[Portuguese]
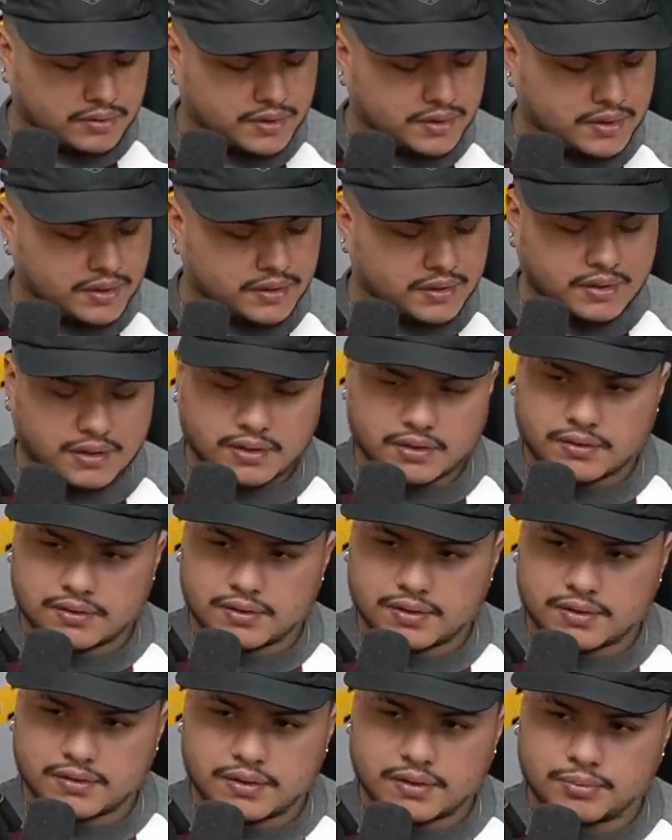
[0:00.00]
O que, que, que
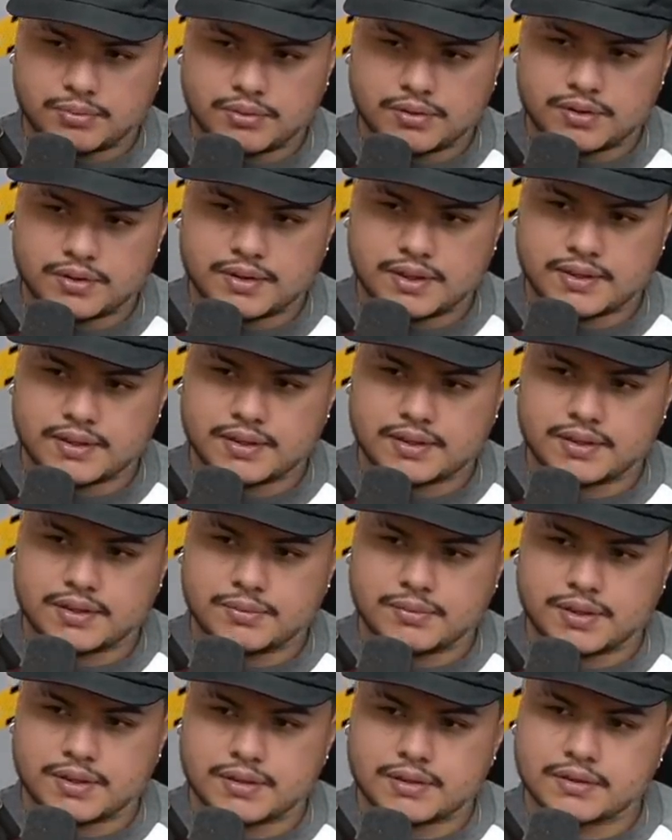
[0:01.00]
aconteceu depois dessa
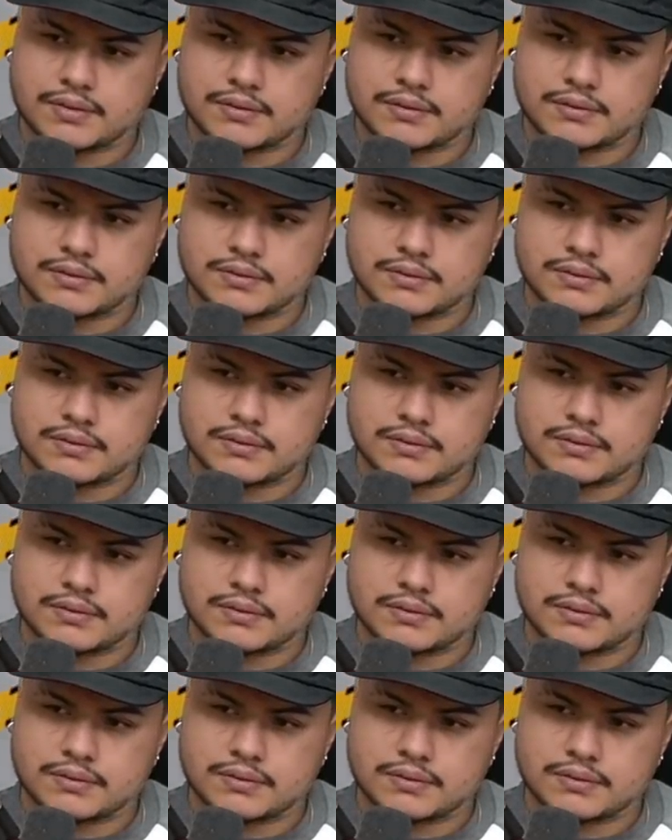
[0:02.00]
intimação?